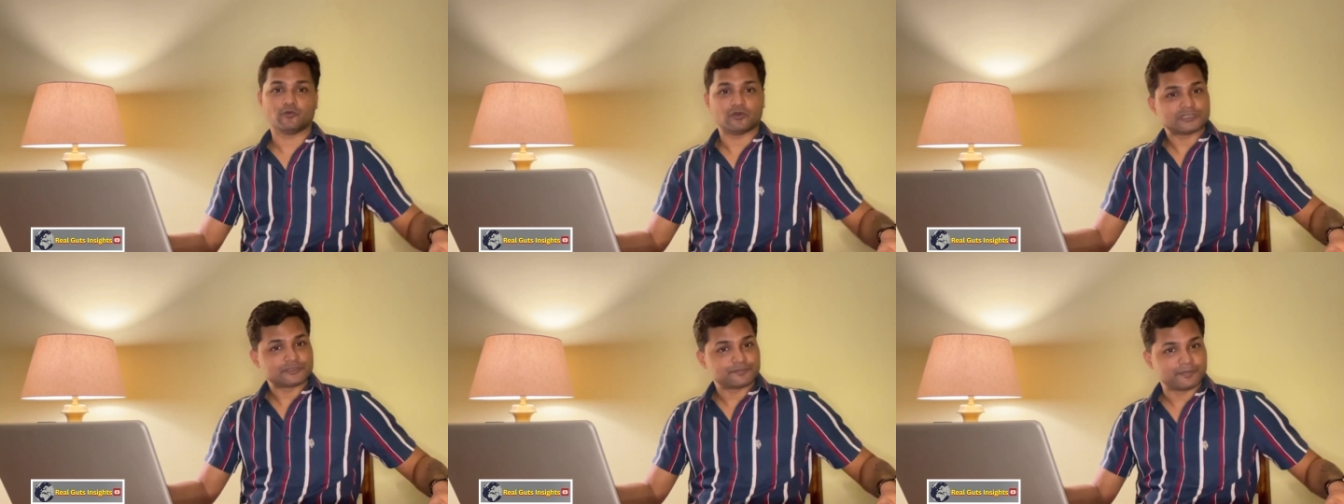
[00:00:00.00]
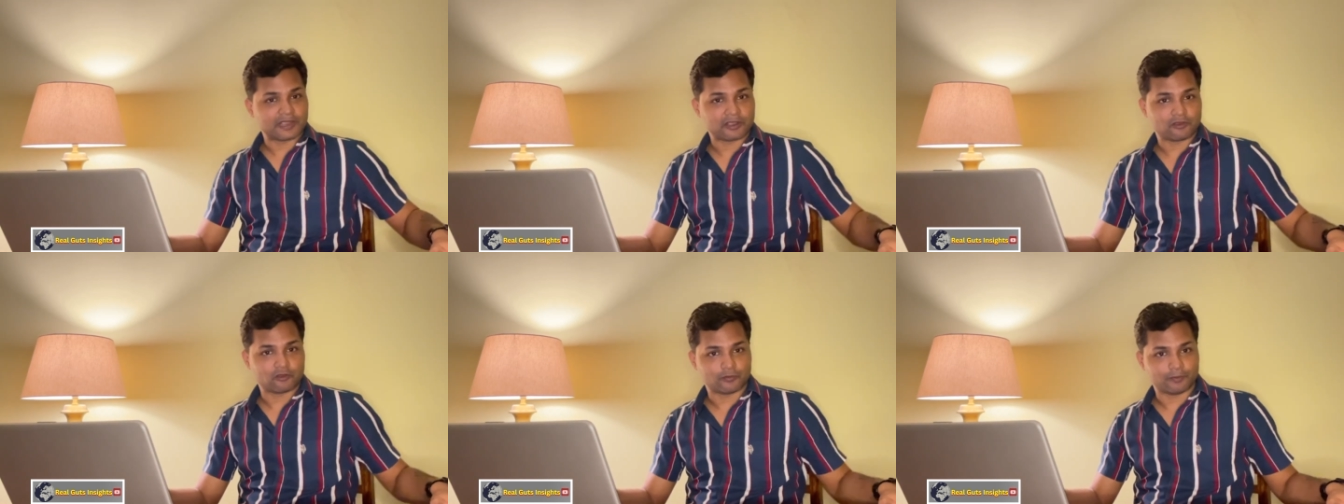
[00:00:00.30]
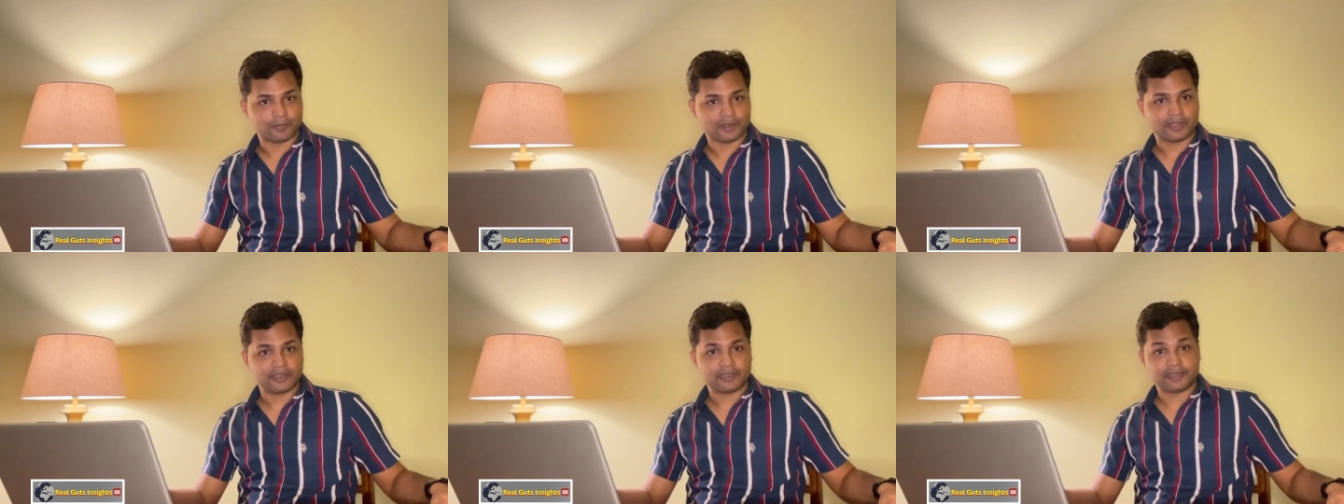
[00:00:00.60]
वेस्ट बंगाल
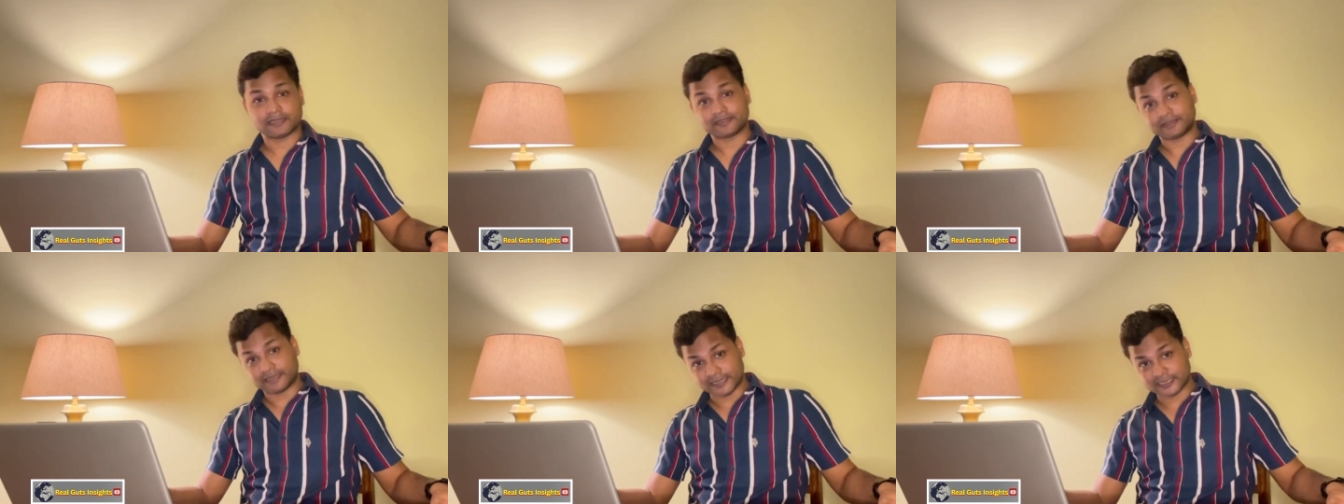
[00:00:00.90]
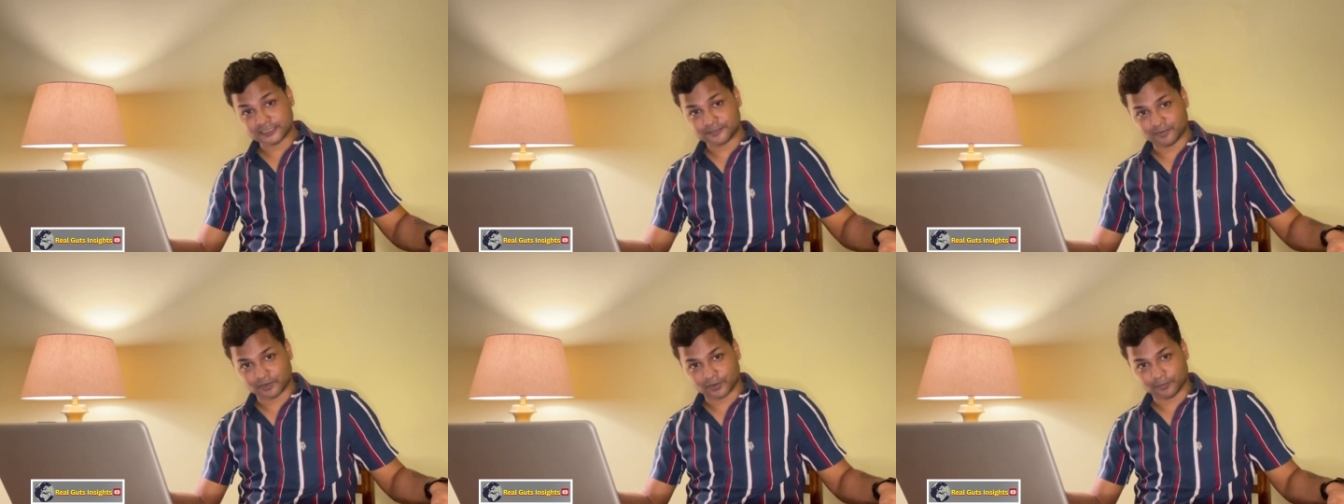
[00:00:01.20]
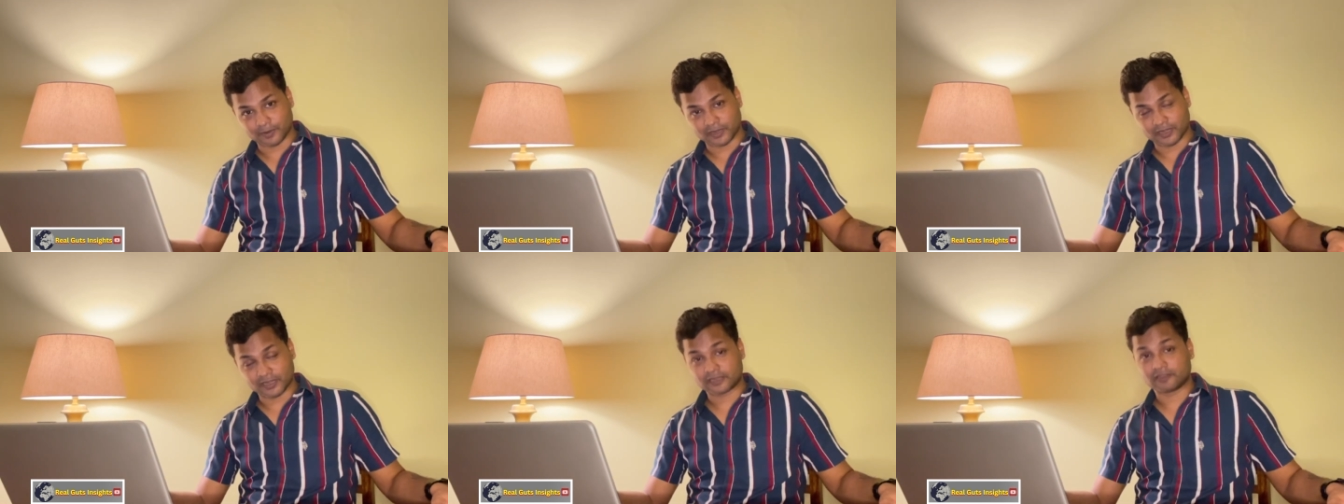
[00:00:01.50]
में या देश
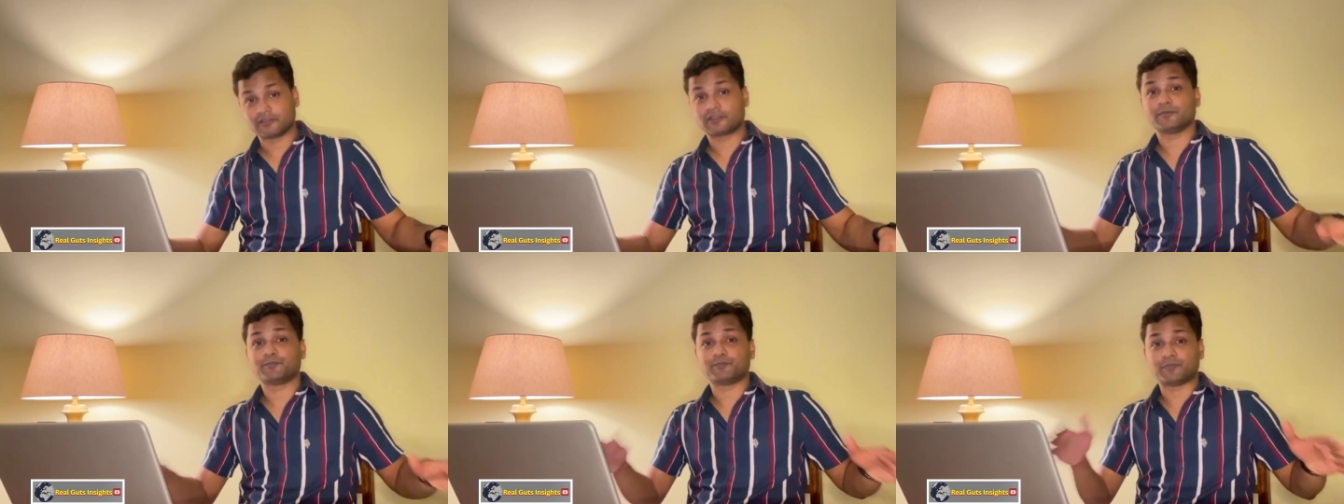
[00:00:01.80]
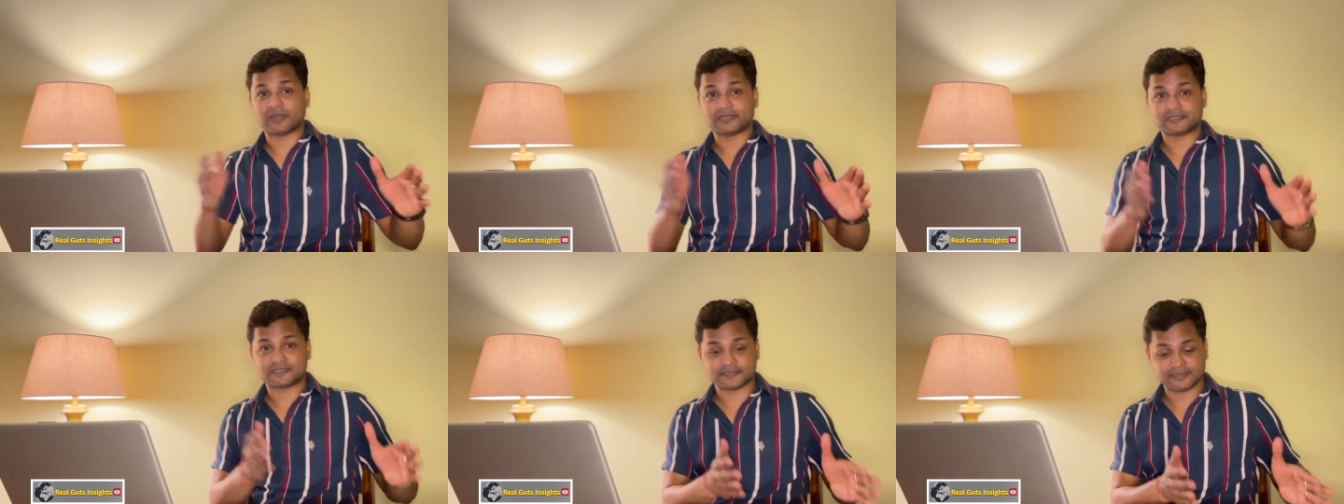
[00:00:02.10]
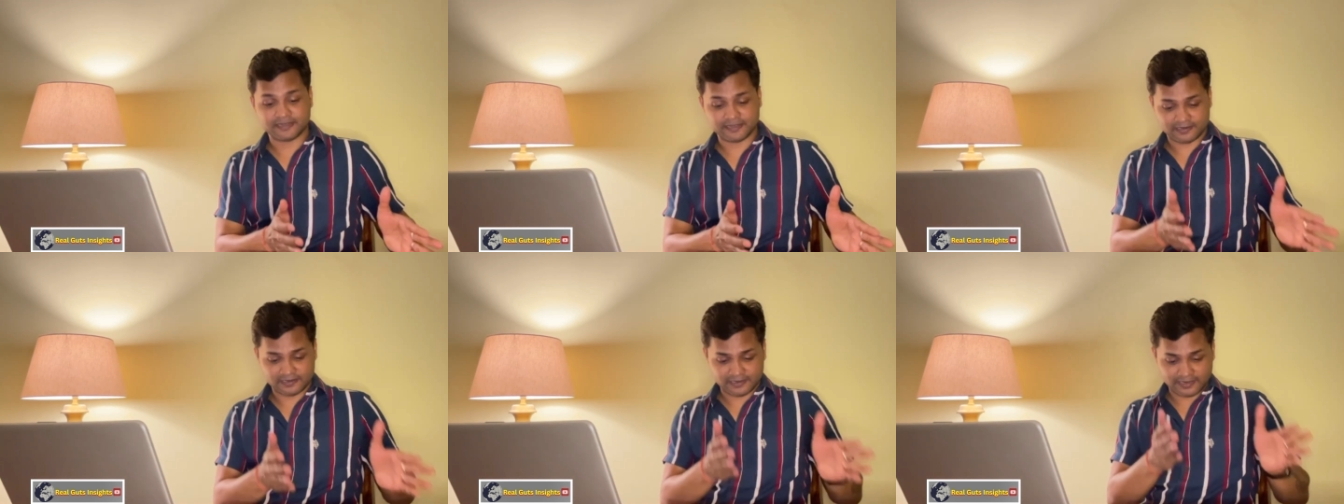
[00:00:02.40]
भर में क्योंकि
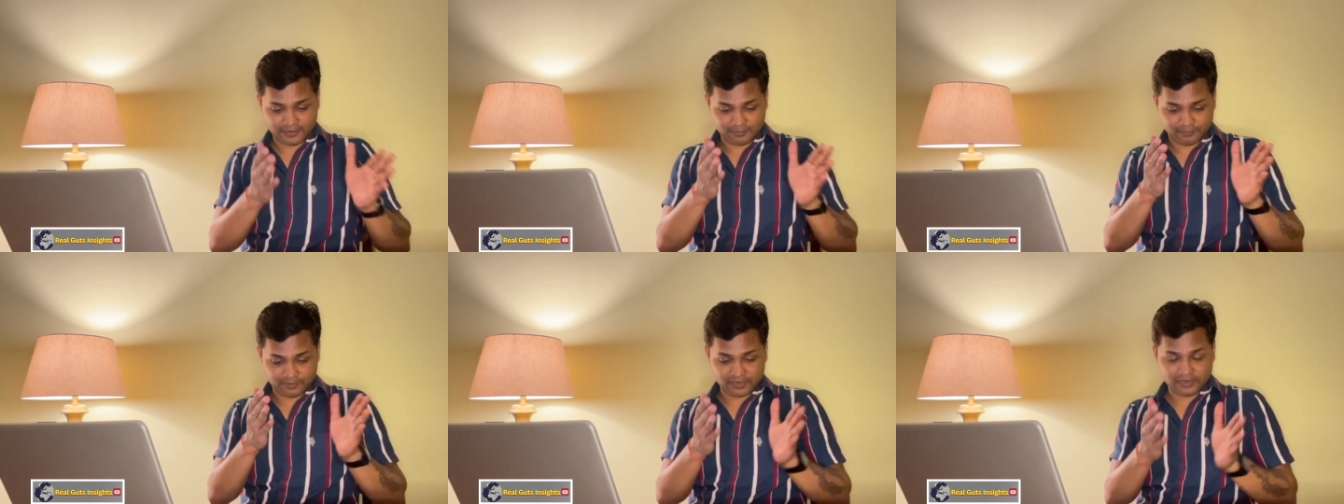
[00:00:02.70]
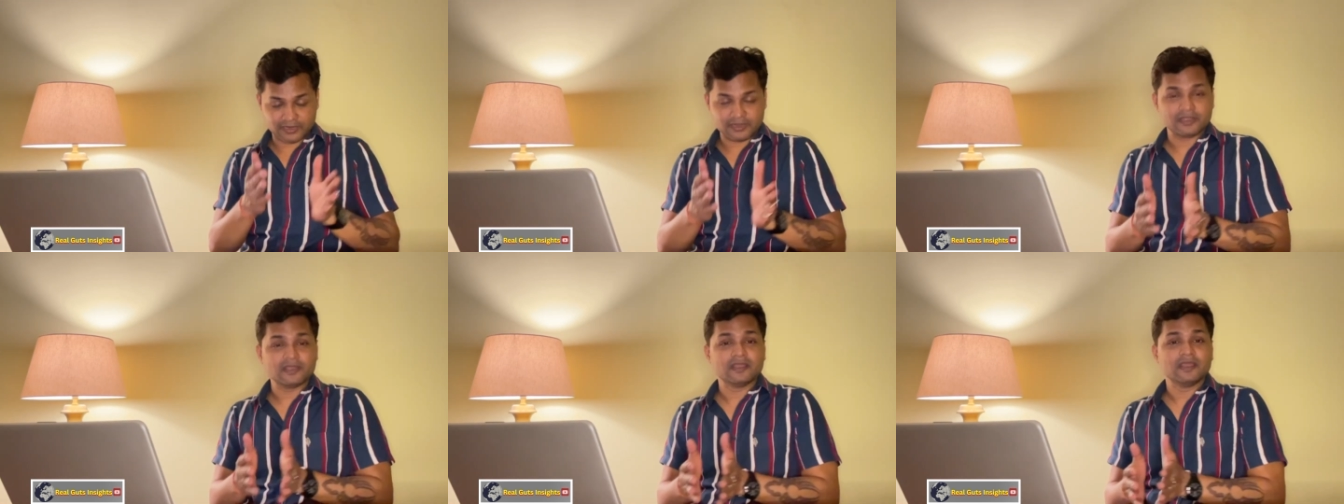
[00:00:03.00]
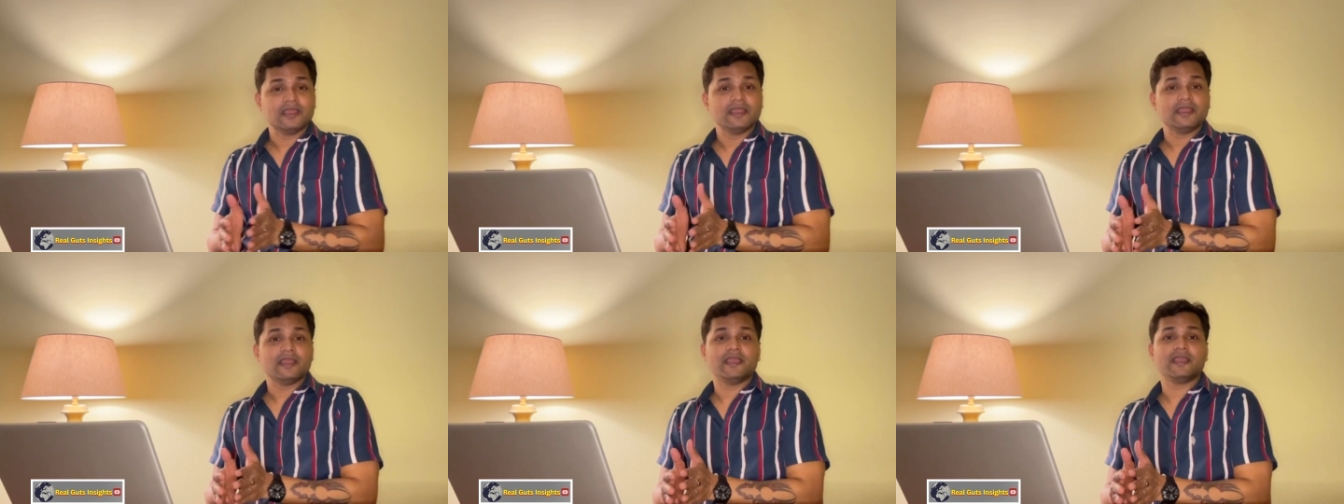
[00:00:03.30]
प्रेसिडेंट ने भी
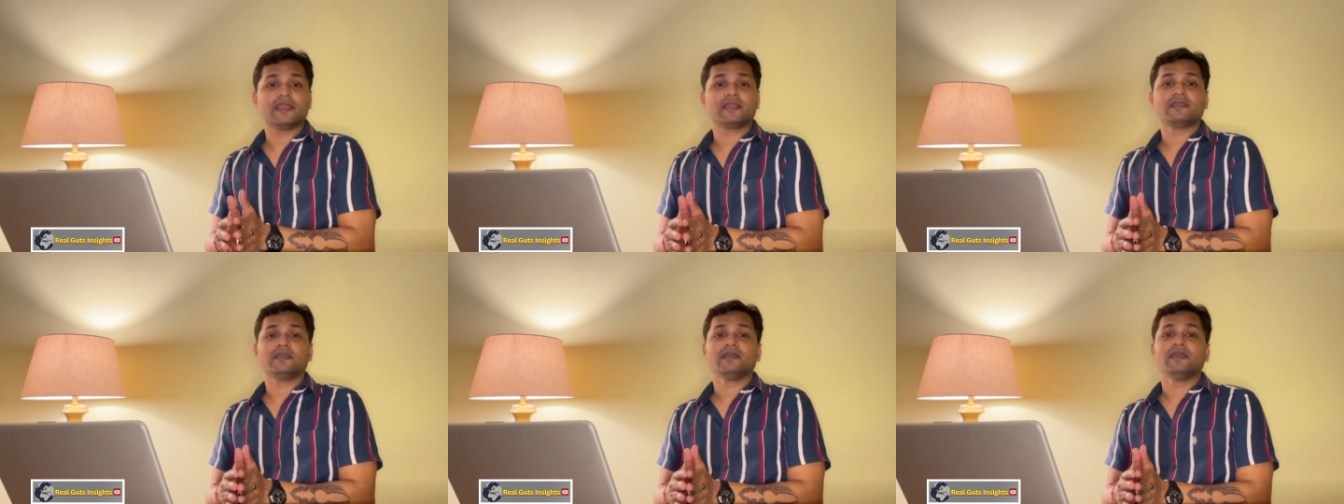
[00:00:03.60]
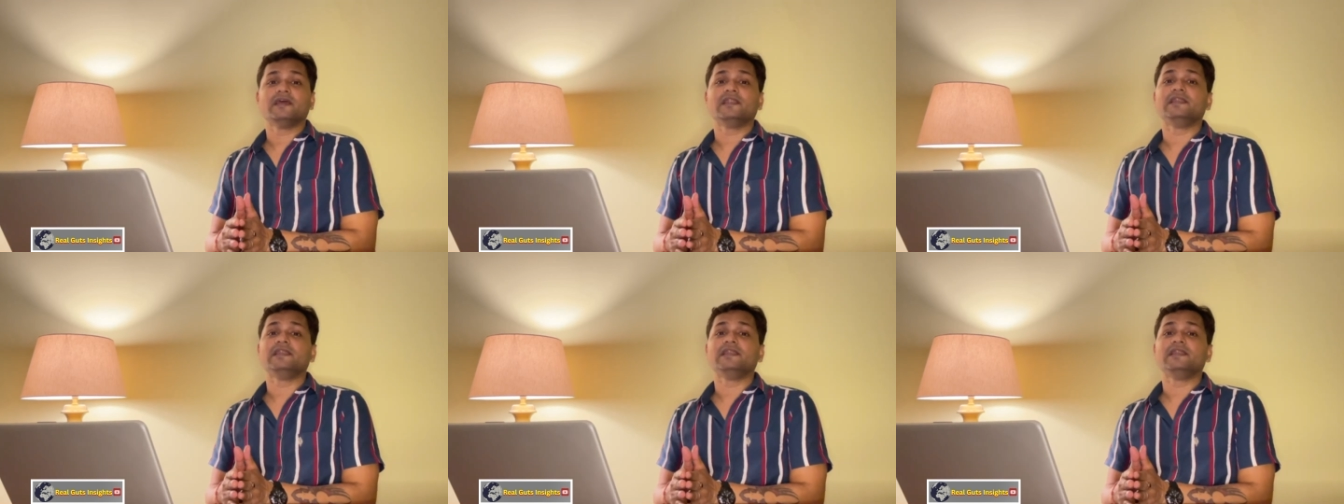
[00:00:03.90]
एक